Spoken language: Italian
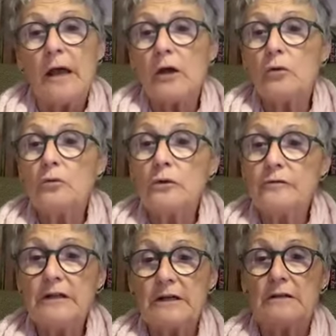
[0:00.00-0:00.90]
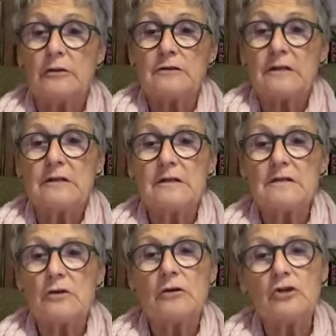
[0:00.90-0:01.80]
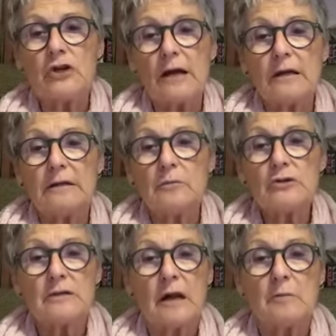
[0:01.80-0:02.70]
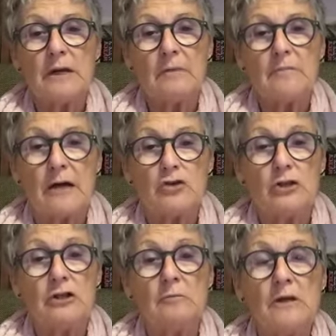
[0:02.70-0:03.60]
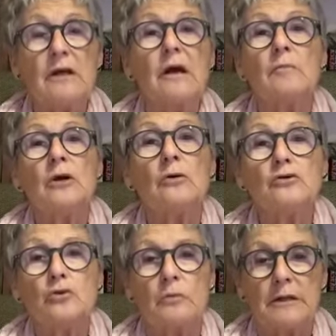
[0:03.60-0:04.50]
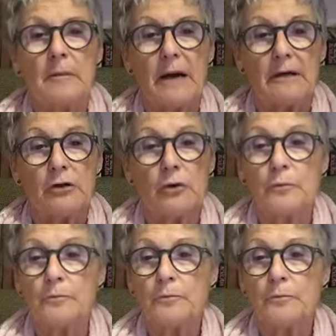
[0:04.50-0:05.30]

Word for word: e con un'evidente ostentazione cerca di mostrarmi le immagini di Miriam in costume da bagno.